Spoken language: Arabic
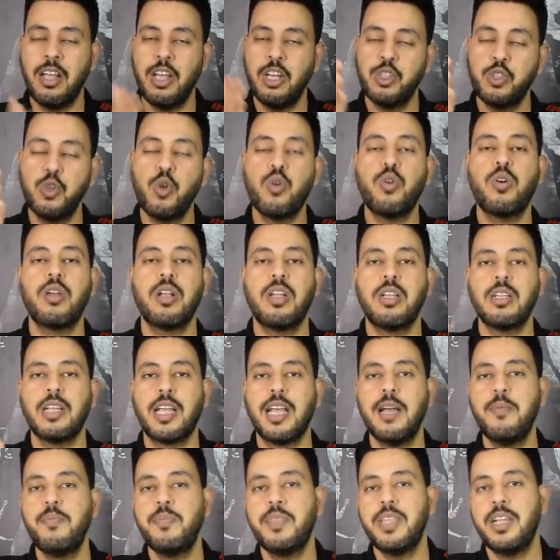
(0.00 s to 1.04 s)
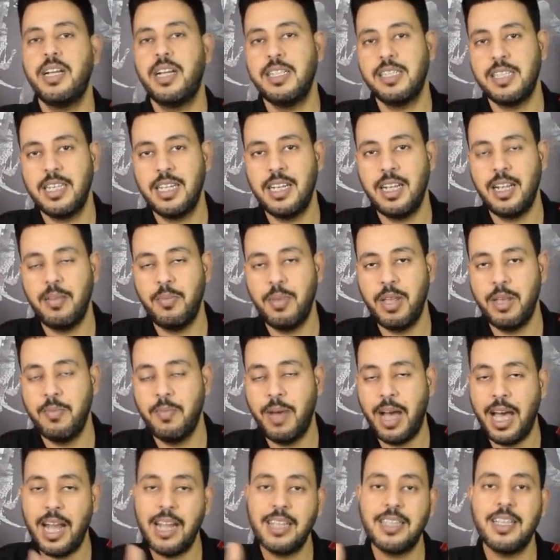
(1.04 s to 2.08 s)
شكرا كابتن حسين لبيب
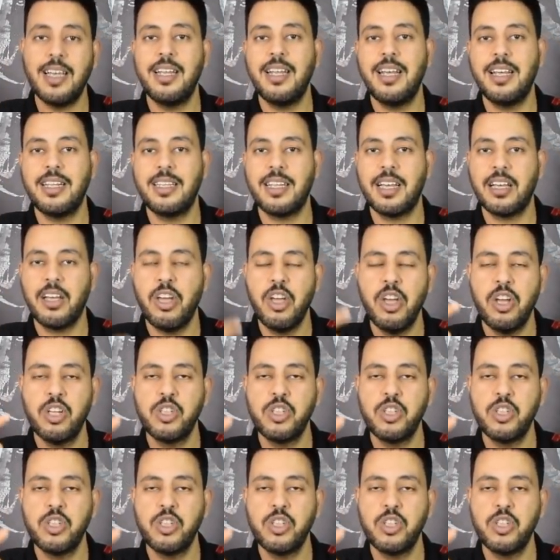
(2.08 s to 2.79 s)
على تهنئتك